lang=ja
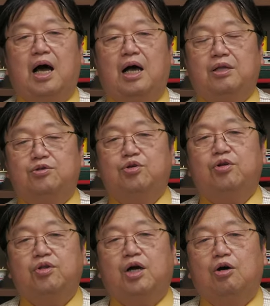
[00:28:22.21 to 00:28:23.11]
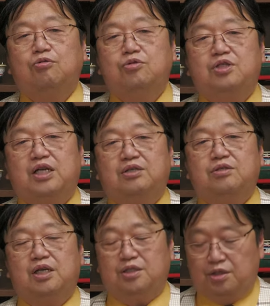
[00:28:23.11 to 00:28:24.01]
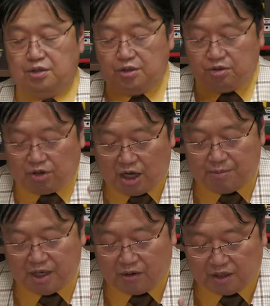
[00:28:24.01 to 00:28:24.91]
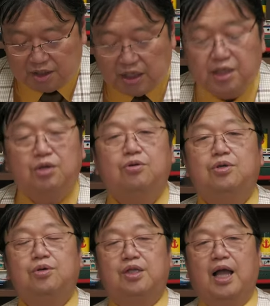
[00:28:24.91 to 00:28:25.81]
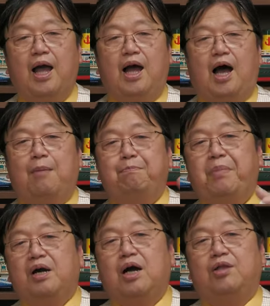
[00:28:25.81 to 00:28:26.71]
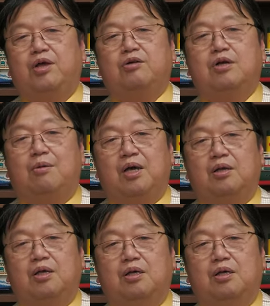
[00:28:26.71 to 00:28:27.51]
あの空とかを映さずにですねずっとカメラは下に置いといて圧迫感のある画面、